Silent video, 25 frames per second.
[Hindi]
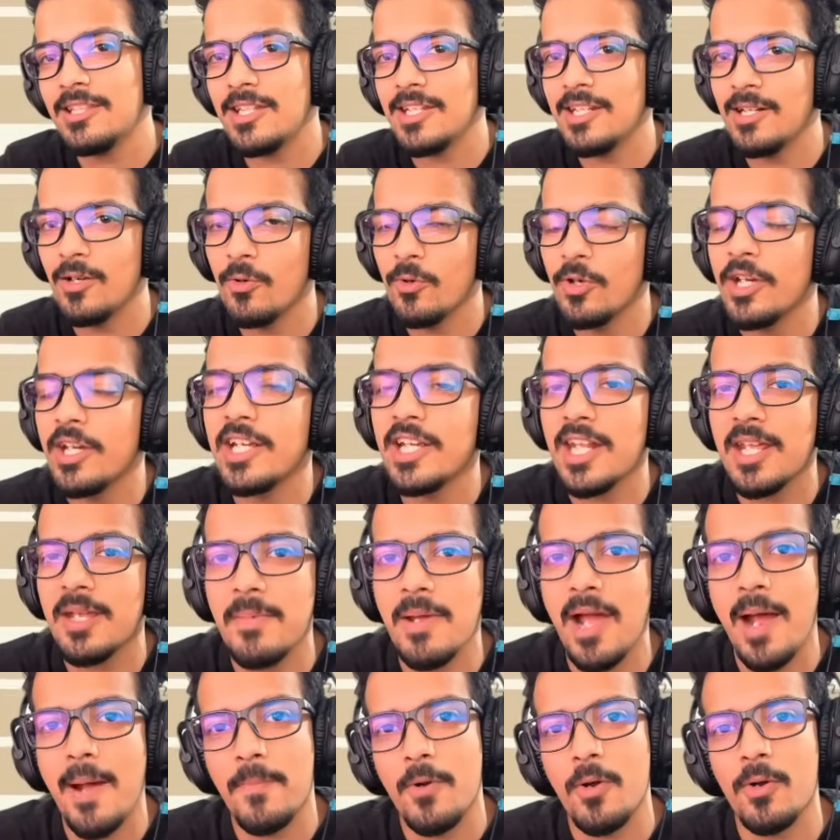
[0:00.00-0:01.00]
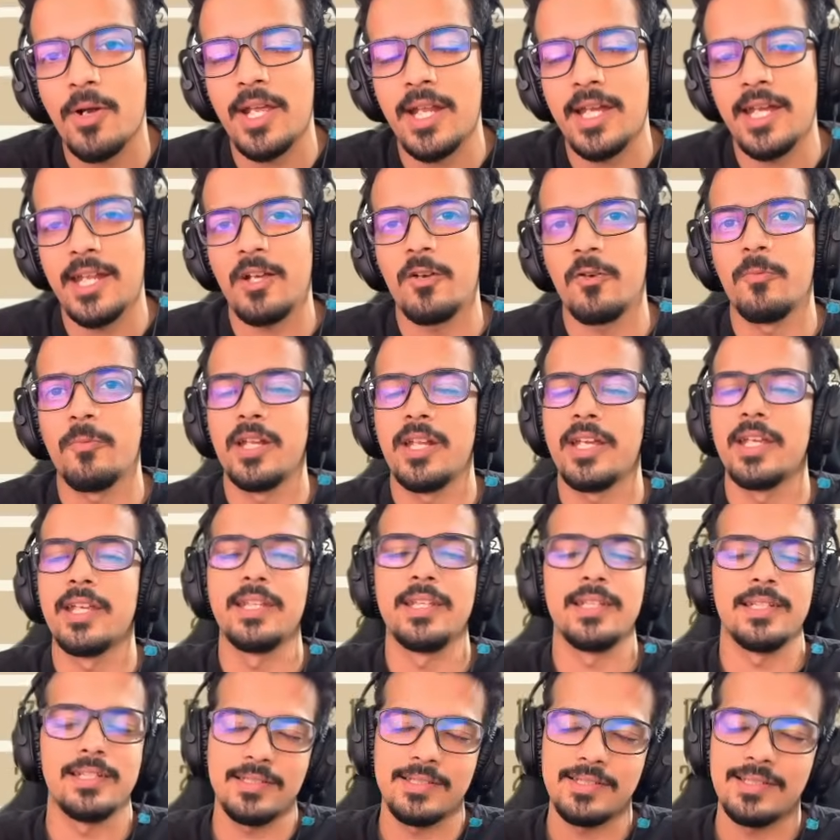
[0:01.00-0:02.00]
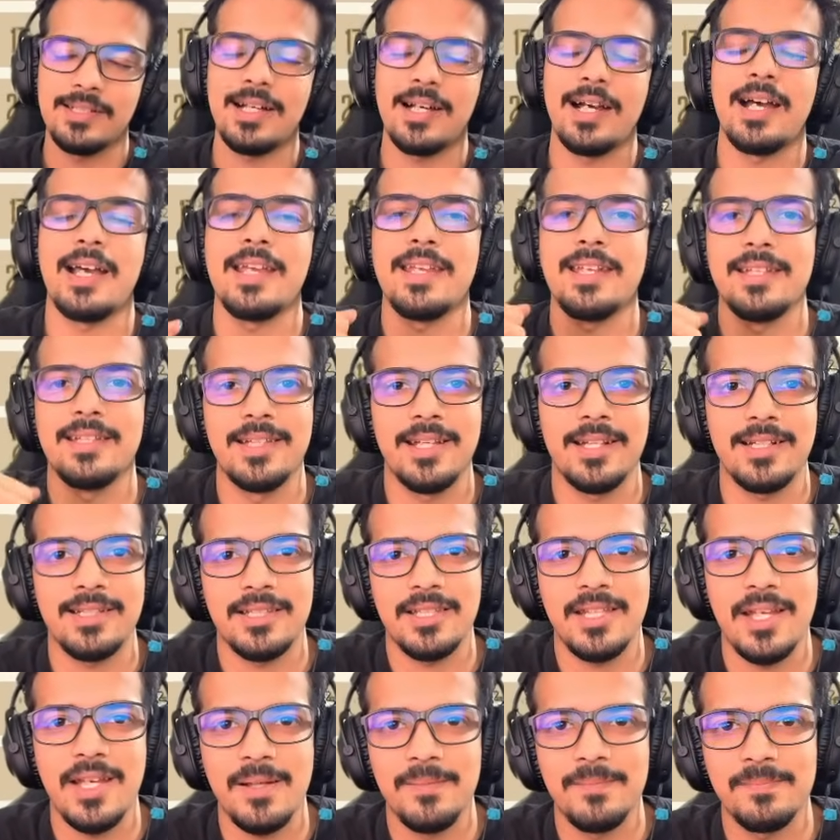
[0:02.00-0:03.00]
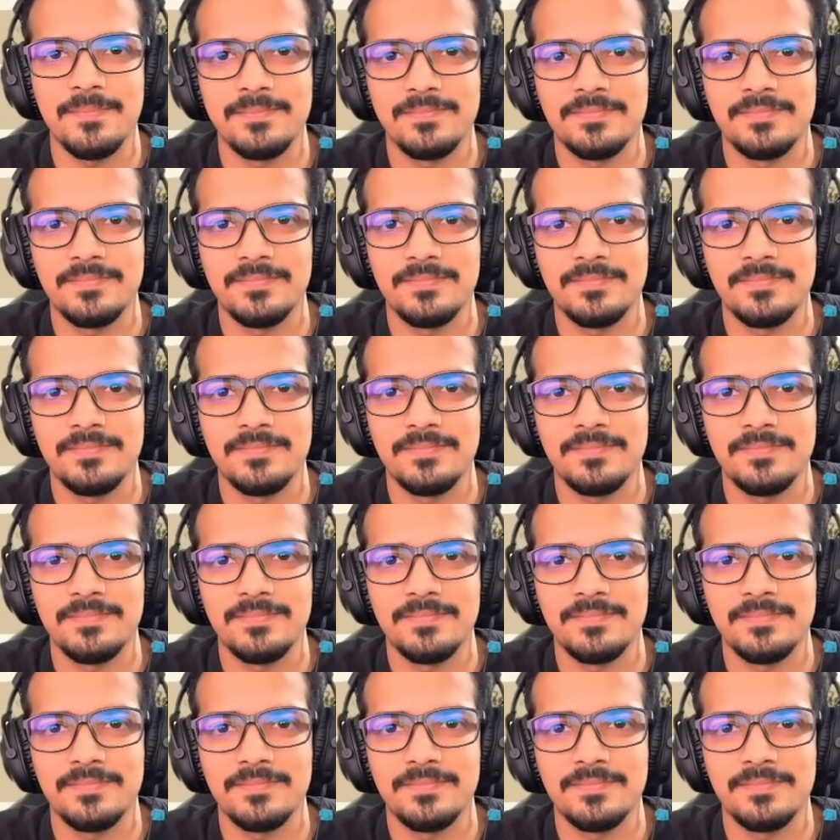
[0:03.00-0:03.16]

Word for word: तीनों ही टीमें आपको खेलने को मिलेगी आइए देखते हैं